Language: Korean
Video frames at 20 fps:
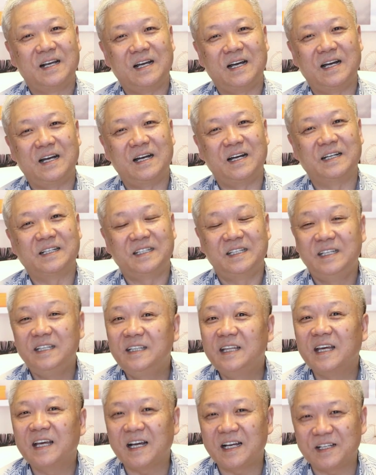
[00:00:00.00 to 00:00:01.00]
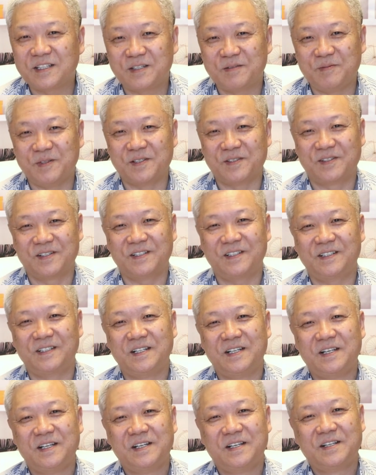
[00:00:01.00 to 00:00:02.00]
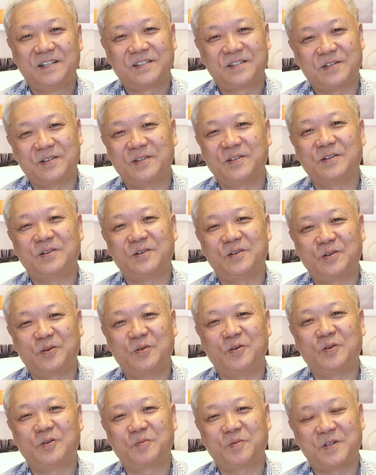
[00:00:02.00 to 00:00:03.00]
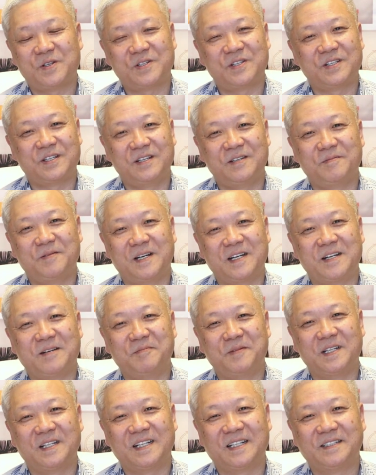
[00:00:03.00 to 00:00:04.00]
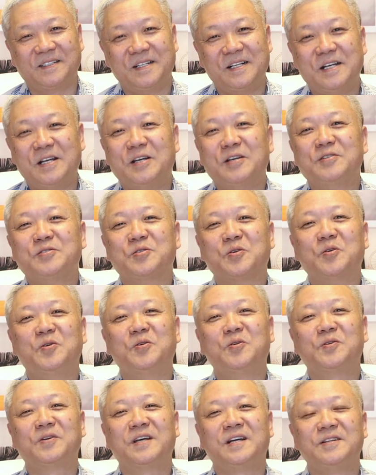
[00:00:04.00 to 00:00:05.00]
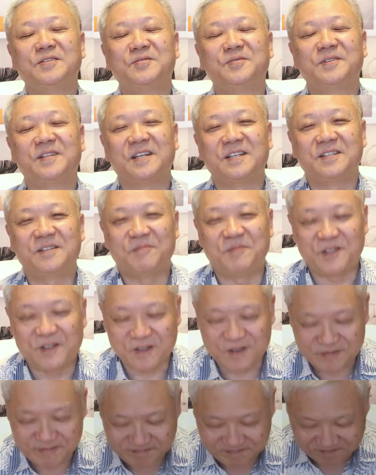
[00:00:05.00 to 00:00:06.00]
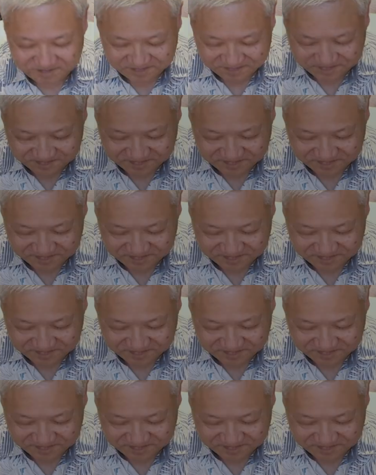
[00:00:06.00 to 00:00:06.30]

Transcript: 아, 기대하시면서 성경을 꼭 펴시기 바랍니다. 좋은 한 주 되십시오.